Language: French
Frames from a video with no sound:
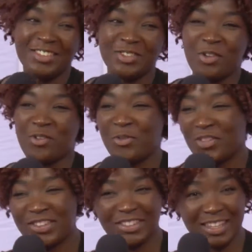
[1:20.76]
je
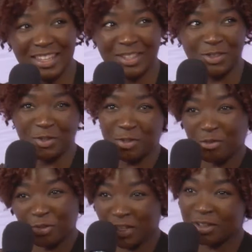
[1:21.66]
confectionnais des jus
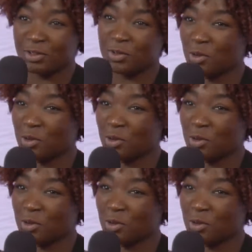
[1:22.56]
de fruits que je